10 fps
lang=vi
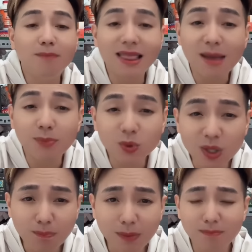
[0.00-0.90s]
mình làm
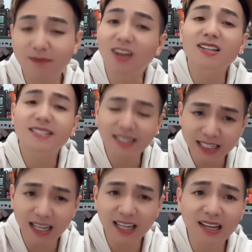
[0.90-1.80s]
youtube á, mình phải có
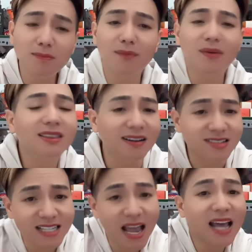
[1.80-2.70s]
chính kiến mình phải
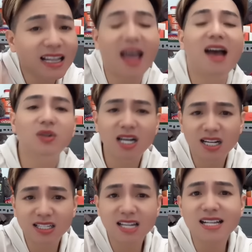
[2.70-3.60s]
tự sáng tạo
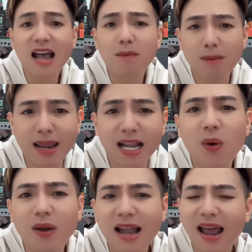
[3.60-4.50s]
lên chứ sao mà mày
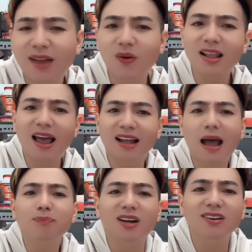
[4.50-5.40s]
coi like của cái thằng
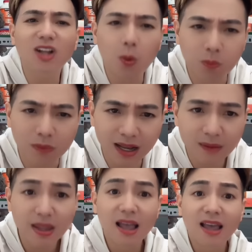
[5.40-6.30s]
thám tử lùng
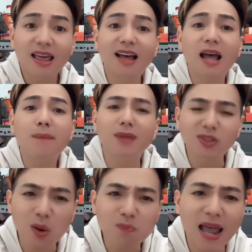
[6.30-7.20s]
á cái thằng thám
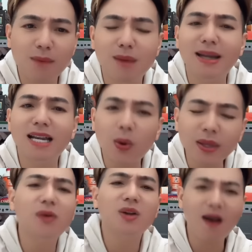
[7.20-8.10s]
tử tốt làm rồi mày
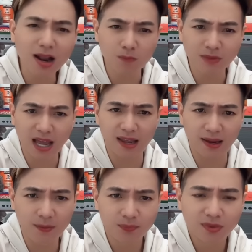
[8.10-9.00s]
nói theo nó không
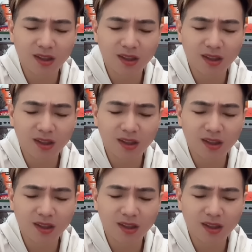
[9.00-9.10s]
vậy